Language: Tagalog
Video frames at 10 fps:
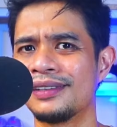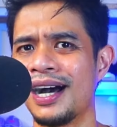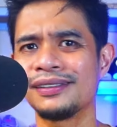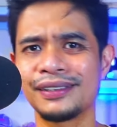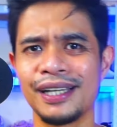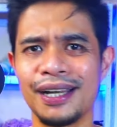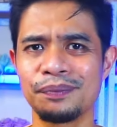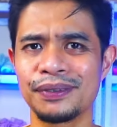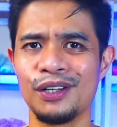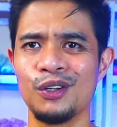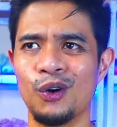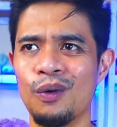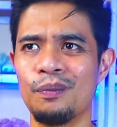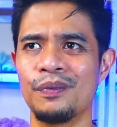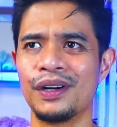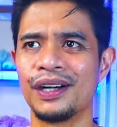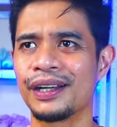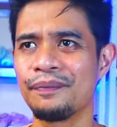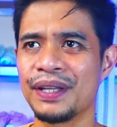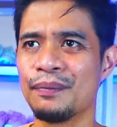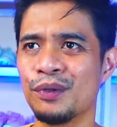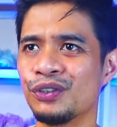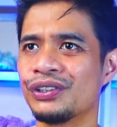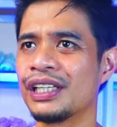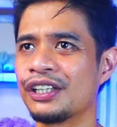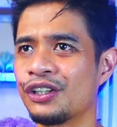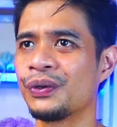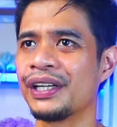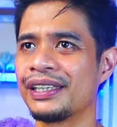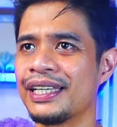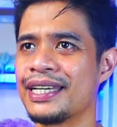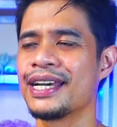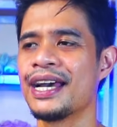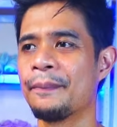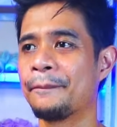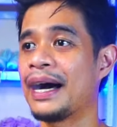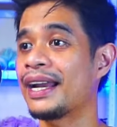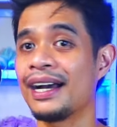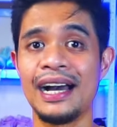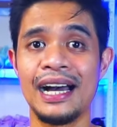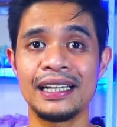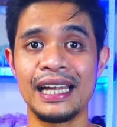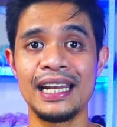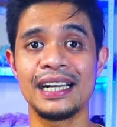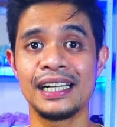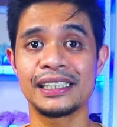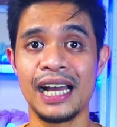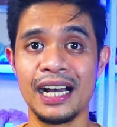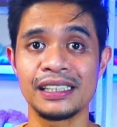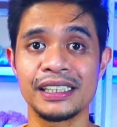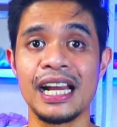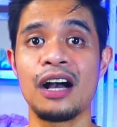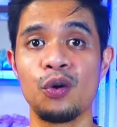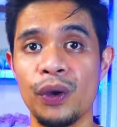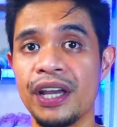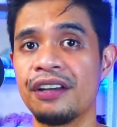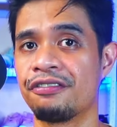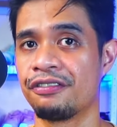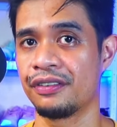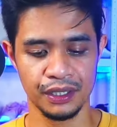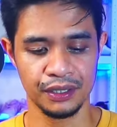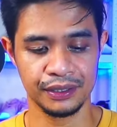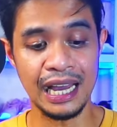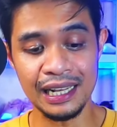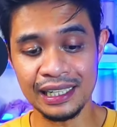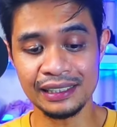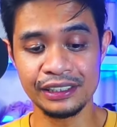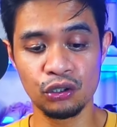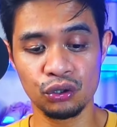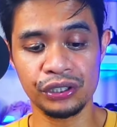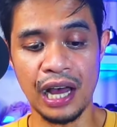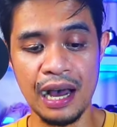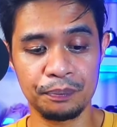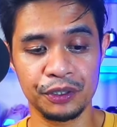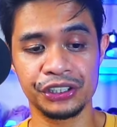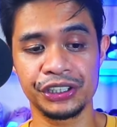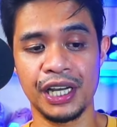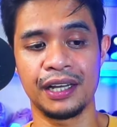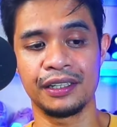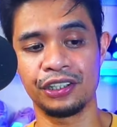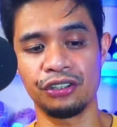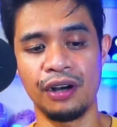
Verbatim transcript: Ang sarap sa loob. Ramdam mo yung security. Para nga talaga siyang shockwave. Dahil nga siguro sa uppers niya, itong